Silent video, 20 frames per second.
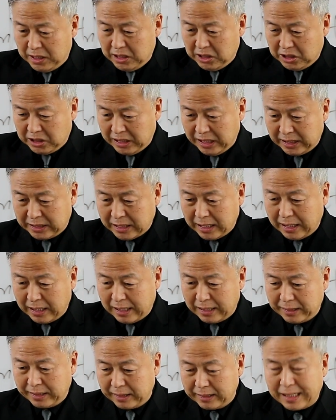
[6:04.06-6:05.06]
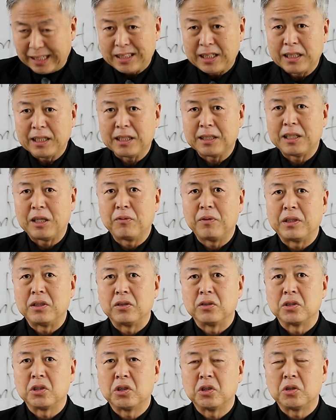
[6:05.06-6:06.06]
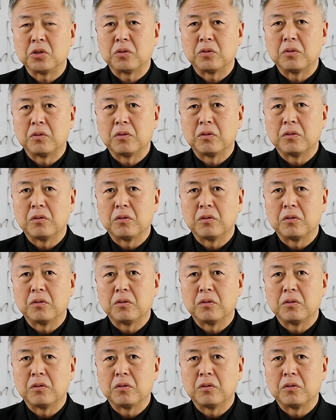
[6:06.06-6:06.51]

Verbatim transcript: 이 세상 안에 나타났다고 하는 것이죠.